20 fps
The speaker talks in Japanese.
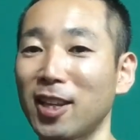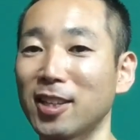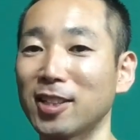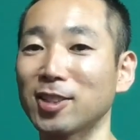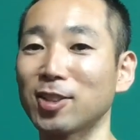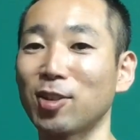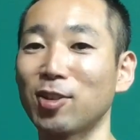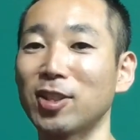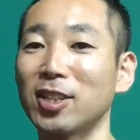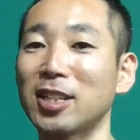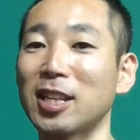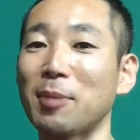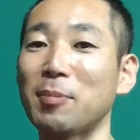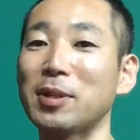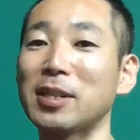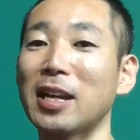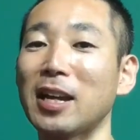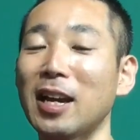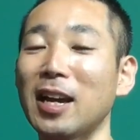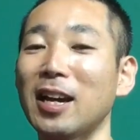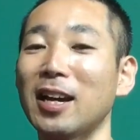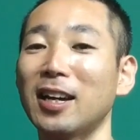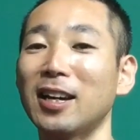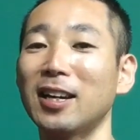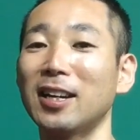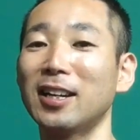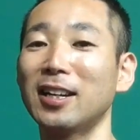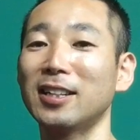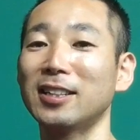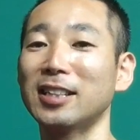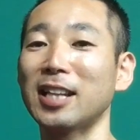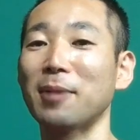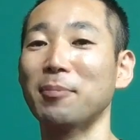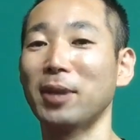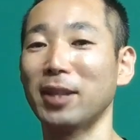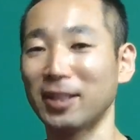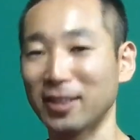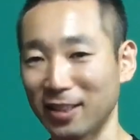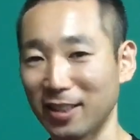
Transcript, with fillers: それでダメならダメ